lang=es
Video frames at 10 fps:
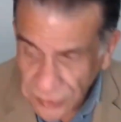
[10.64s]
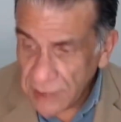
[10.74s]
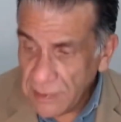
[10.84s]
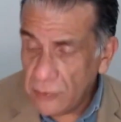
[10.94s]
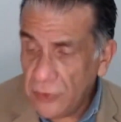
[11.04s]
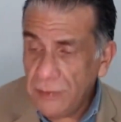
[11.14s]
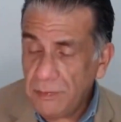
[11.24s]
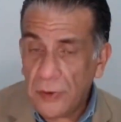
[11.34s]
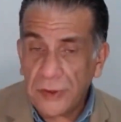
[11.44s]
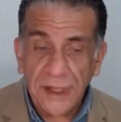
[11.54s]
un tema muy
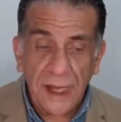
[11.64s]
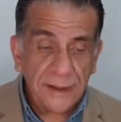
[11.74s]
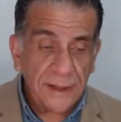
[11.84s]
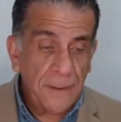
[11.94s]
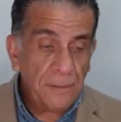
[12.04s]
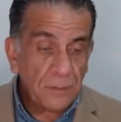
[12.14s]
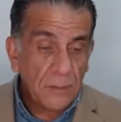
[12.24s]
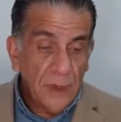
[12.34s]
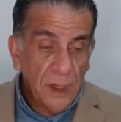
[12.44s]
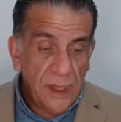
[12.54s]
importante
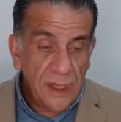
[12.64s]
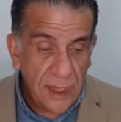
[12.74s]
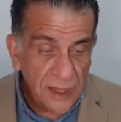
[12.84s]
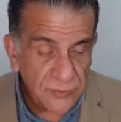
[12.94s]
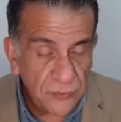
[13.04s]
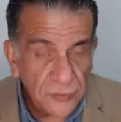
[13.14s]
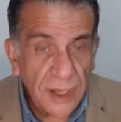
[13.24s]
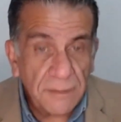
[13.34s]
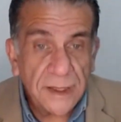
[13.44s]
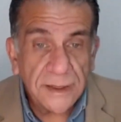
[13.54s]
y es
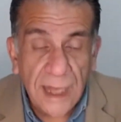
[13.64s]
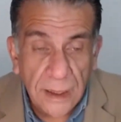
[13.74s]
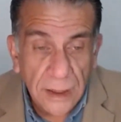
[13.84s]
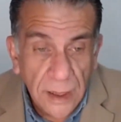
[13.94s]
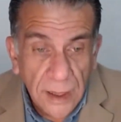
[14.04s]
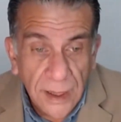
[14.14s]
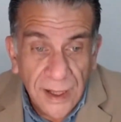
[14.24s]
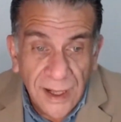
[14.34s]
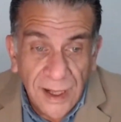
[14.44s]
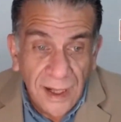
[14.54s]
fundamental.
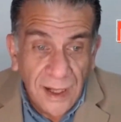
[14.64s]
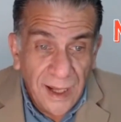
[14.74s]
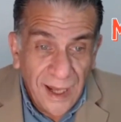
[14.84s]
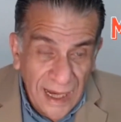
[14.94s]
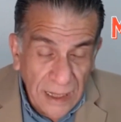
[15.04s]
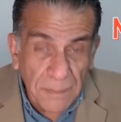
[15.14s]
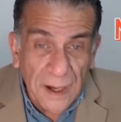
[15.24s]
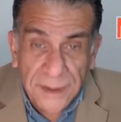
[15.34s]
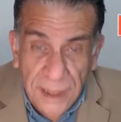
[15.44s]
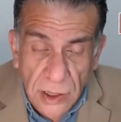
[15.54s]
El
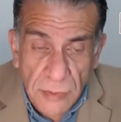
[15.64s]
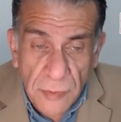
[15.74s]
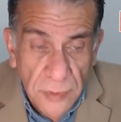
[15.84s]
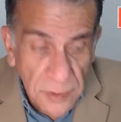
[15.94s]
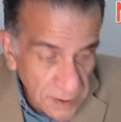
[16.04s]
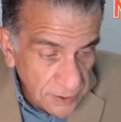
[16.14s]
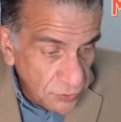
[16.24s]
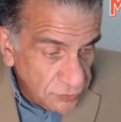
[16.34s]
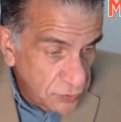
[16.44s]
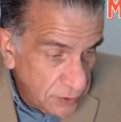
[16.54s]
partido
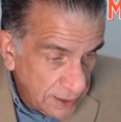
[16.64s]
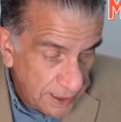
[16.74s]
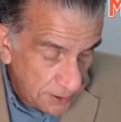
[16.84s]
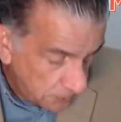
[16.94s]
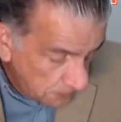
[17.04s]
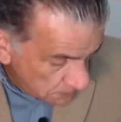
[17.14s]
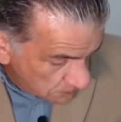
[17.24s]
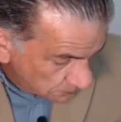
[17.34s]
Movimiento Ciudadano,